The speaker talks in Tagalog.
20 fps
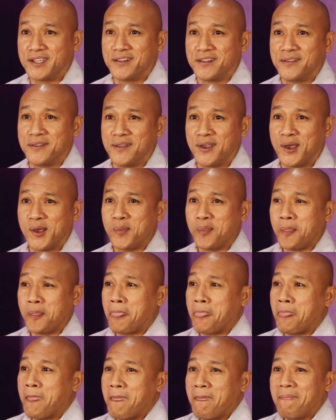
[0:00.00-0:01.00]
and uh,
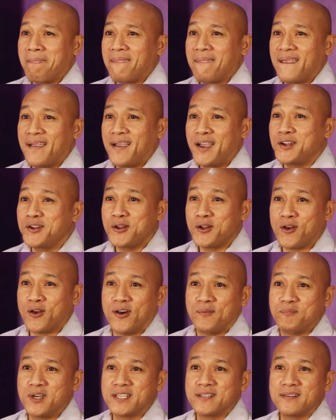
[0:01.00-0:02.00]
I don't
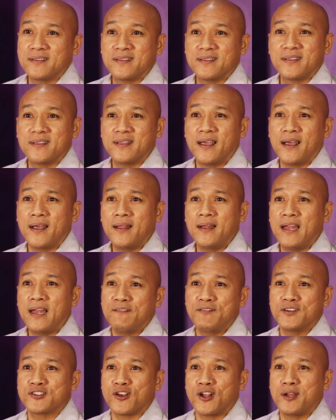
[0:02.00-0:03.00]
know, but. Uh,
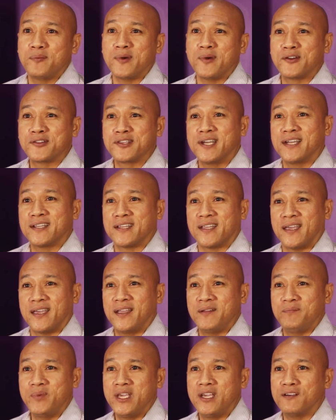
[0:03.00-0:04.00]
life is all about that
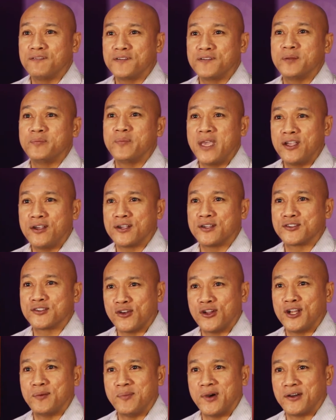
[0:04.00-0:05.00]
eh? and being a filmmaker
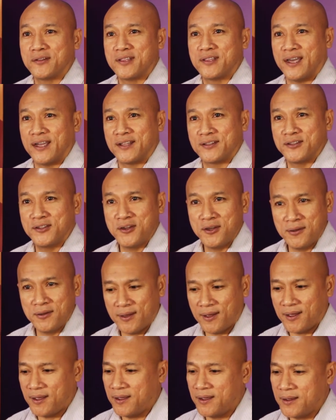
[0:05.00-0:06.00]
is all about that
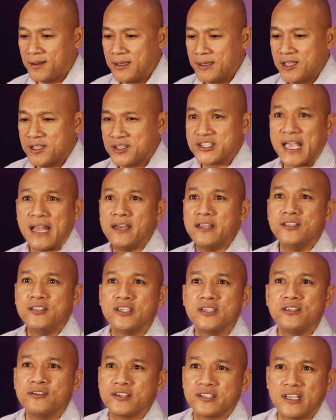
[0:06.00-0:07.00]
no uh,
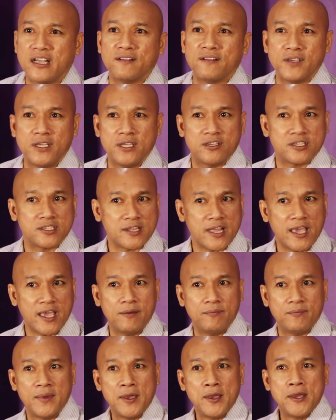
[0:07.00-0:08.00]
challenging yourself each
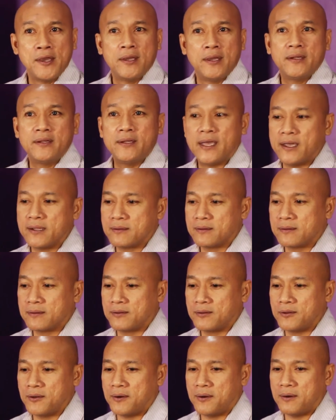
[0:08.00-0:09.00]
time not
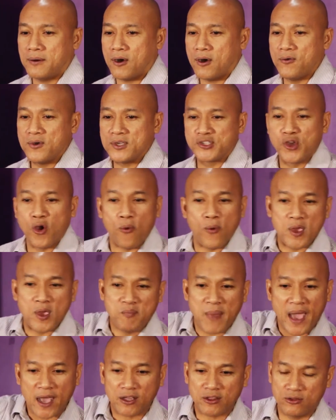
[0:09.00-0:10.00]
always
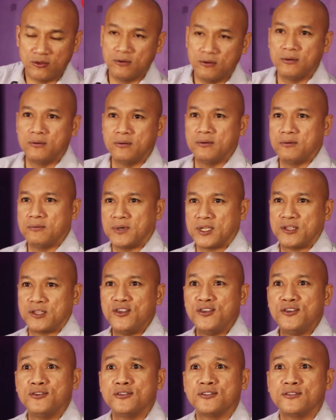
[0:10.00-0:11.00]
going back to
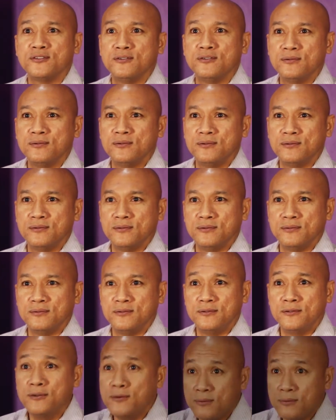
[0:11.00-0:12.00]
what you used to
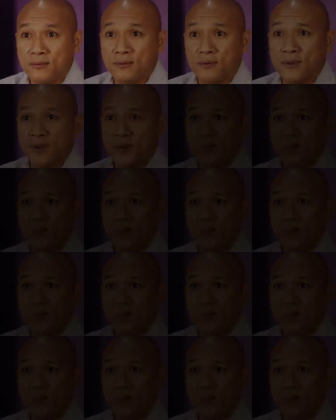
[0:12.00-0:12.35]
do